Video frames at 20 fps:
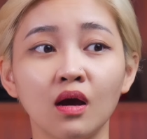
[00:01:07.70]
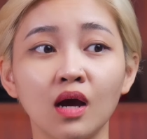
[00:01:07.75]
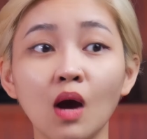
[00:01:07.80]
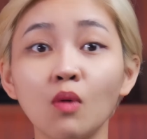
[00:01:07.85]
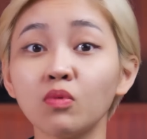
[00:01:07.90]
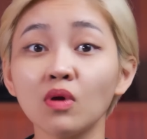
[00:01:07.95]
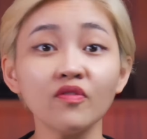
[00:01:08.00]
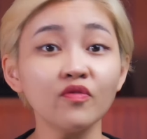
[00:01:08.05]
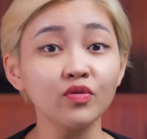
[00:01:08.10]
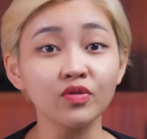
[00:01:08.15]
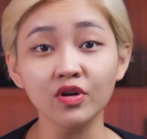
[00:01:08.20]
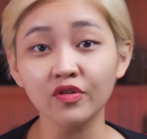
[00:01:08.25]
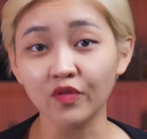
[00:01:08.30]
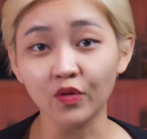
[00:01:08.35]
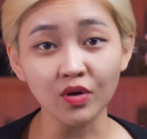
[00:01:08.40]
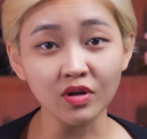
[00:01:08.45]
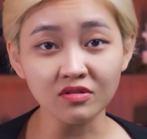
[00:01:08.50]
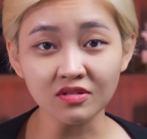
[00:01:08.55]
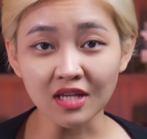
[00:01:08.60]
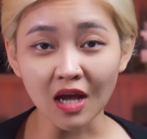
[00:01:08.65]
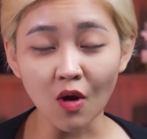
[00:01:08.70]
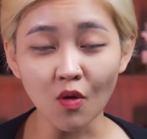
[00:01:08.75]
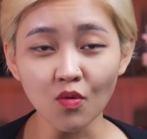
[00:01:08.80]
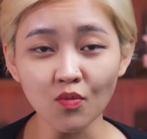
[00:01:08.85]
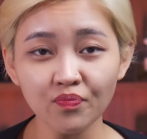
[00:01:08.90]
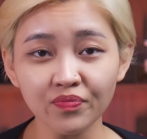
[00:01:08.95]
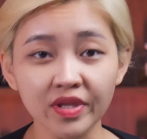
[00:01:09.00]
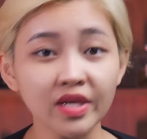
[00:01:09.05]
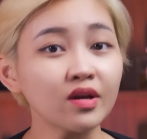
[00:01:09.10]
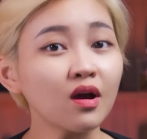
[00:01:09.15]
không có phụ người phụ nữ xấu
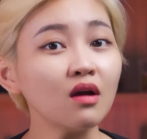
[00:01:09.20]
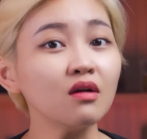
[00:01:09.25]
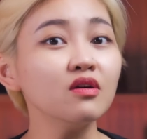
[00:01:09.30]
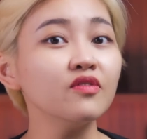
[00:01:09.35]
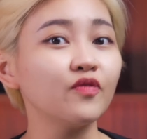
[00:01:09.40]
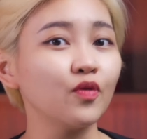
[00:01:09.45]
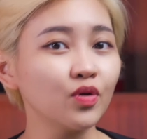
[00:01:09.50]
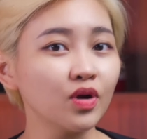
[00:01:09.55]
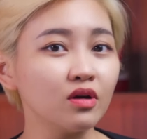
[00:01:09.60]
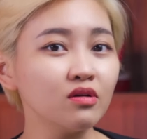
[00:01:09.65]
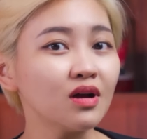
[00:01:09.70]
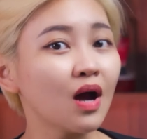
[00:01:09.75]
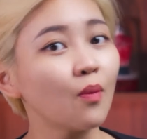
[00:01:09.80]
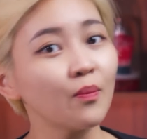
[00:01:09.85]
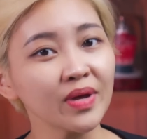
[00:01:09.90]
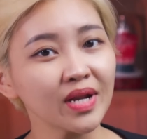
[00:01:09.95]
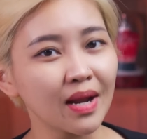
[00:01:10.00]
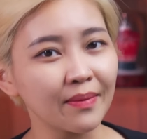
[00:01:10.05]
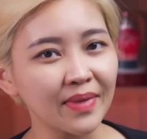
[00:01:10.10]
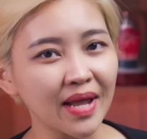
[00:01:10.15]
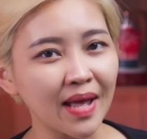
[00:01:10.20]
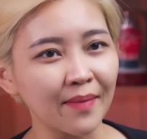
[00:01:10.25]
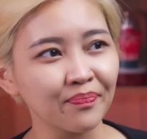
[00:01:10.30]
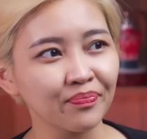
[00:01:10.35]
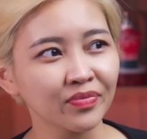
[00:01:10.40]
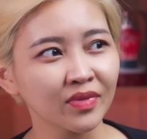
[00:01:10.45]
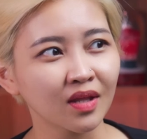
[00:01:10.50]
chỉ có người phụ nữ không biết làm đẹp